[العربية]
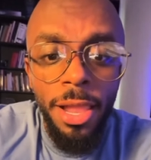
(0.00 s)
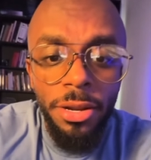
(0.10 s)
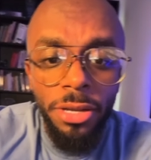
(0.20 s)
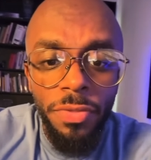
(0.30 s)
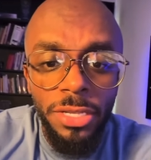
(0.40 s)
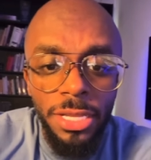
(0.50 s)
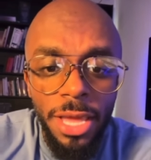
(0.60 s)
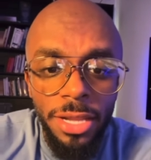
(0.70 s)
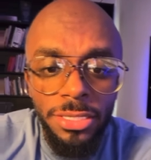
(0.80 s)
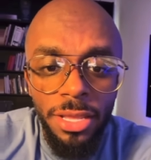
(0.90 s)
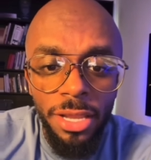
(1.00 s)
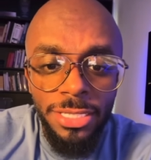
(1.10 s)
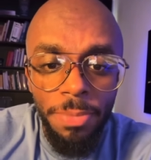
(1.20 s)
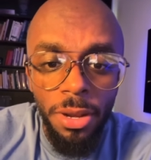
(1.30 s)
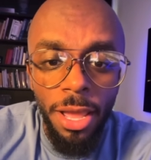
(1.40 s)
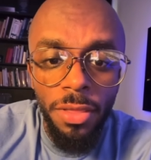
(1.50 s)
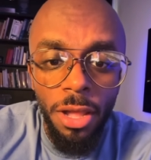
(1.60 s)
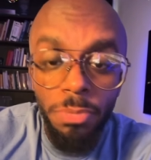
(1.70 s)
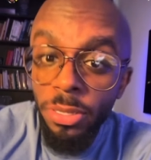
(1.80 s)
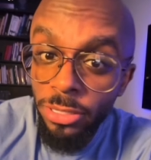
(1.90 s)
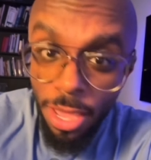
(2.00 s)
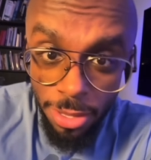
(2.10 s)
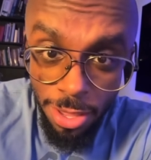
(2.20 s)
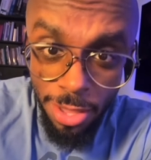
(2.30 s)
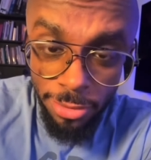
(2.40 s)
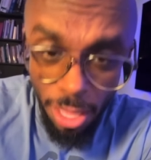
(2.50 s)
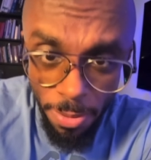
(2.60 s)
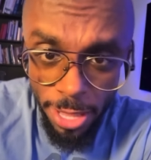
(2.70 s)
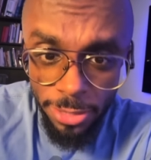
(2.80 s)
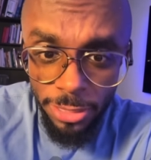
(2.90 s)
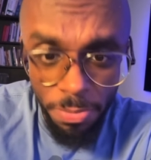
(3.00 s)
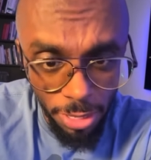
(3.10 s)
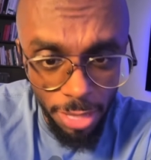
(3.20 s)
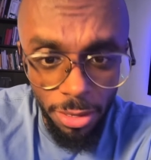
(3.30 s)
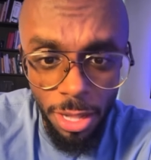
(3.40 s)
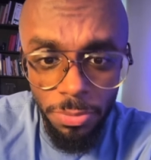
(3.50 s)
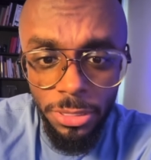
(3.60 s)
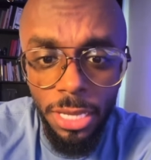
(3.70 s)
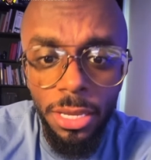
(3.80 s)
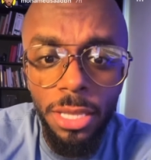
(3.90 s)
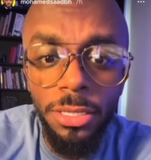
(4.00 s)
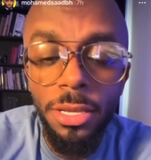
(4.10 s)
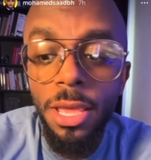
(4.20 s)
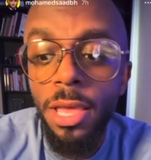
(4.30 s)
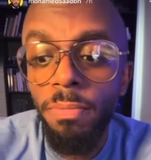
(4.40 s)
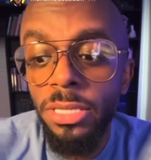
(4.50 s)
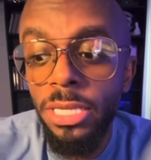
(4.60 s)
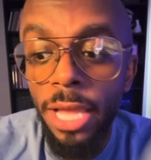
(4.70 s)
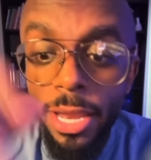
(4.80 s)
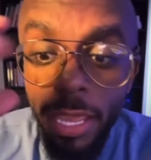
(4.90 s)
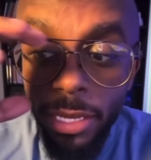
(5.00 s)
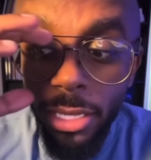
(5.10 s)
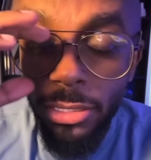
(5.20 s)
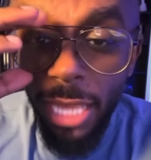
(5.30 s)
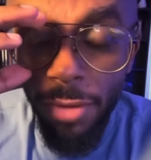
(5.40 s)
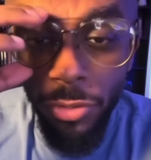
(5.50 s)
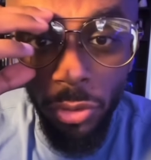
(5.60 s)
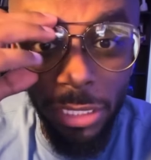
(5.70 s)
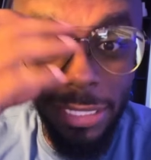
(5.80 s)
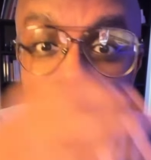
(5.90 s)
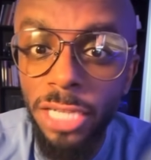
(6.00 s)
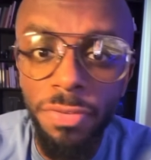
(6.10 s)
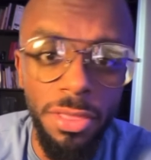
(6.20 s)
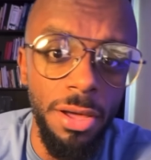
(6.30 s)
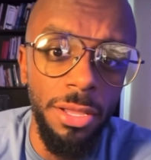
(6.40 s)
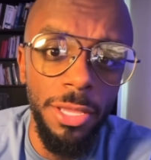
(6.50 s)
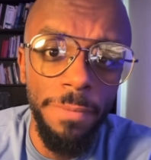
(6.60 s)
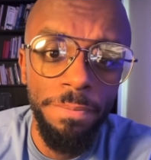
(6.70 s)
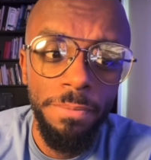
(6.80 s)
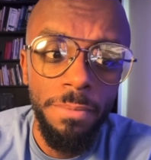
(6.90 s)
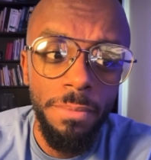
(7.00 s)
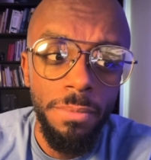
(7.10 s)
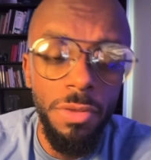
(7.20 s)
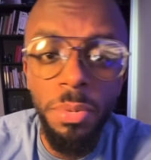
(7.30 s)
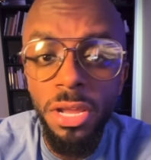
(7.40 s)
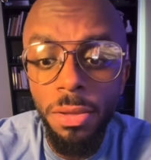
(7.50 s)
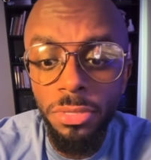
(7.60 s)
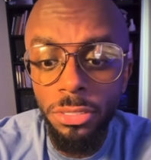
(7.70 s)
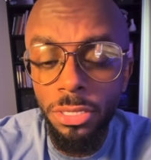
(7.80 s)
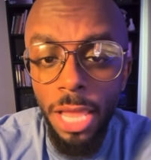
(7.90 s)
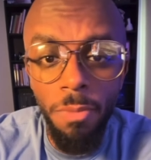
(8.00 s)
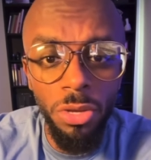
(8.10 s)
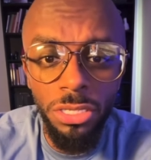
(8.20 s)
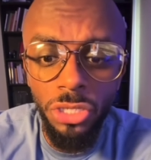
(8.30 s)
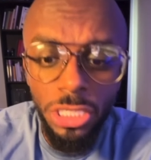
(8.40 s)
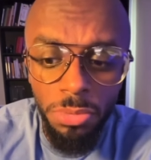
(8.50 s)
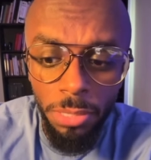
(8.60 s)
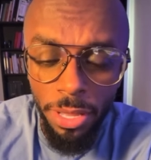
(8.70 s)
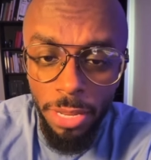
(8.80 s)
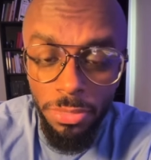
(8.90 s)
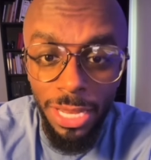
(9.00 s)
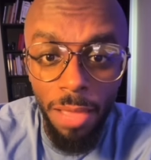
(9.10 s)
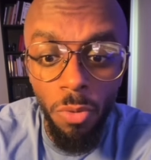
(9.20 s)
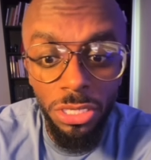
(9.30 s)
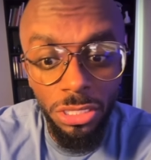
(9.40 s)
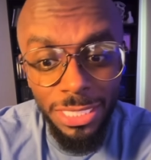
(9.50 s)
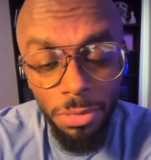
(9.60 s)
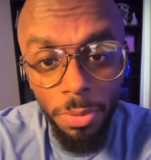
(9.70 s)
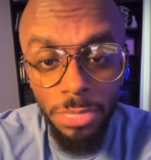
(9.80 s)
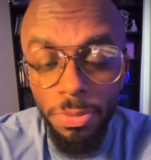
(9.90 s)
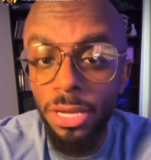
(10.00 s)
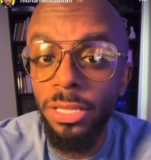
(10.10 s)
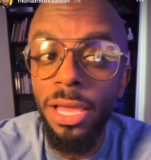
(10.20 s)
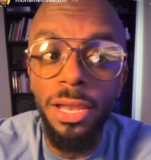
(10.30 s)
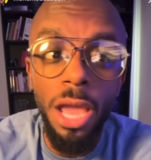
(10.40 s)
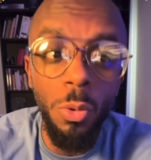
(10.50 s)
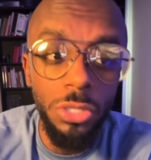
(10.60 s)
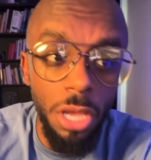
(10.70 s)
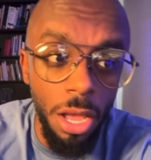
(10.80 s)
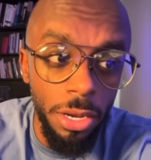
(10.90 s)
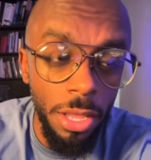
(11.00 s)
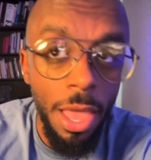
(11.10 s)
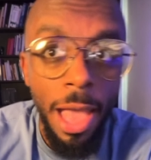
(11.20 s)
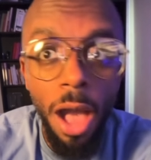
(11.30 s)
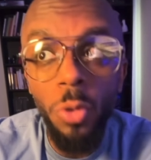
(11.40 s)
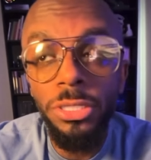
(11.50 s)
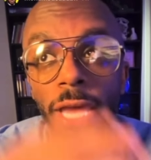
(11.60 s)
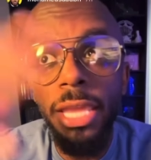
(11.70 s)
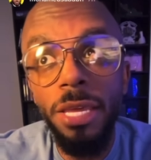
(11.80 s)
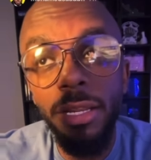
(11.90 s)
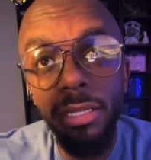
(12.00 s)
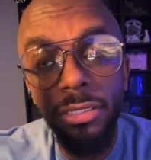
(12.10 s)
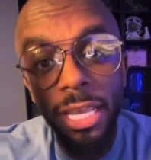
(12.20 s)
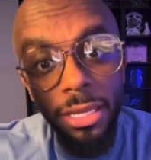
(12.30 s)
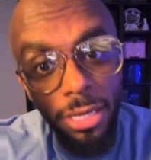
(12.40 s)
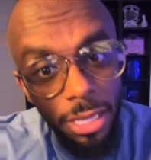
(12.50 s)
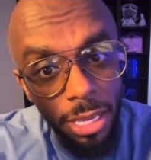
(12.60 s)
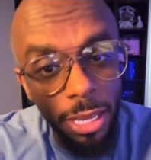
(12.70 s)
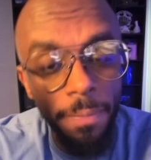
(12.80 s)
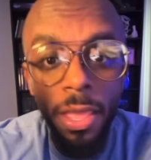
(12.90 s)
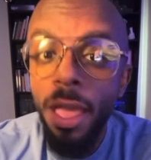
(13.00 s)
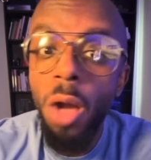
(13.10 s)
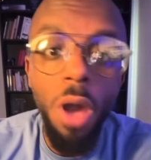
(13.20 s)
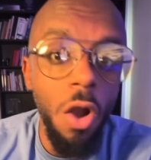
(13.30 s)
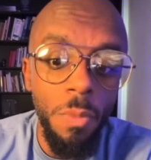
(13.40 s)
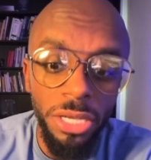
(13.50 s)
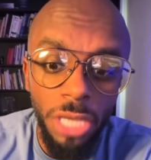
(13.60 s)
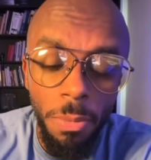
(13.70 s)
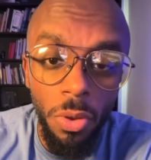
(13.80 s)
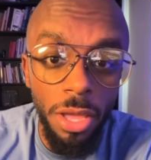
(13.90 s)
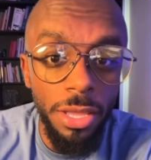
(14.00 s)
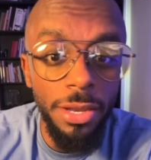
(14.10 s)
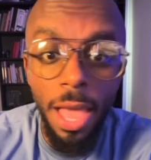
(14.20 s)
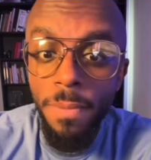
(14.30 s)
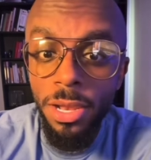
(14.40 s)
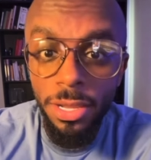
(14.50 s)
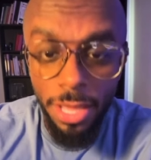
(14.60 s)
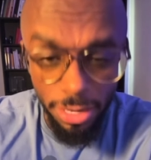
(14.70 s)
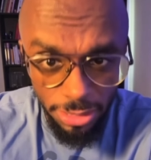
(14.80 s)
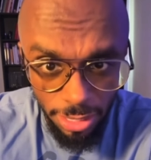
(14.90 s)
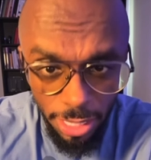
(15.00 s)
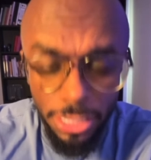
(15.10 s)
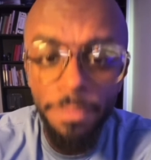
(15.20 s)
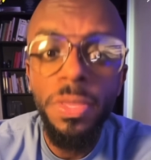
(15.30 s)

رياضه الكالستنكس تبني العضلات بالتاكيد طبعا تبني العضلات بالتاكيد بس اللي عليك انك تعرف شلون تتدرج في ذلك في البدايه تلعب وزن جسمك بعدين تلعب وزن جسمك بس مثلا تخلي اوزان او تغير التكنيك او او ما شابه ولكن نعم الكالستنكس